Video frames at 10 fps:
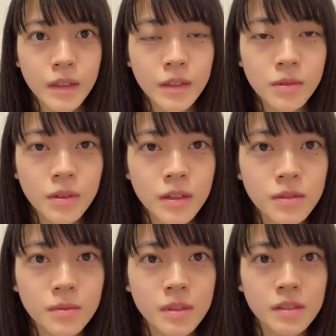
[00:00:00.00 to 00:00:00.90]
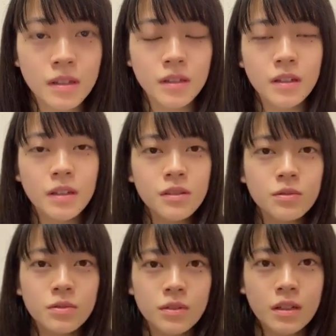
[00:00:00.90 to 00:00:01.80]
英語大丈夫でした？話す
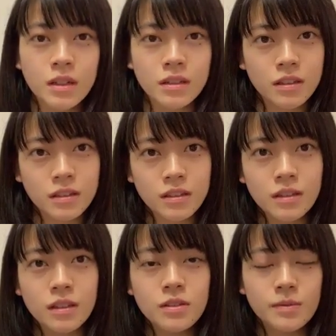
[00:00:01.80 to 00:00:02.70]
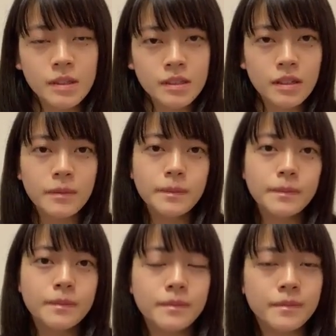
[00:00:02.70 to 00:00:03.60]
ことなかったんで大丈夫でした。
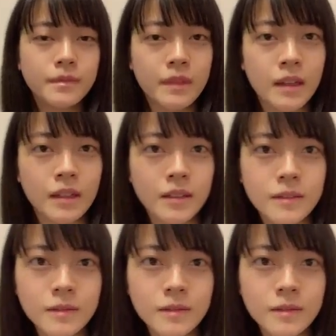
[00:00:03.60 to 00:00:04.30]
はい、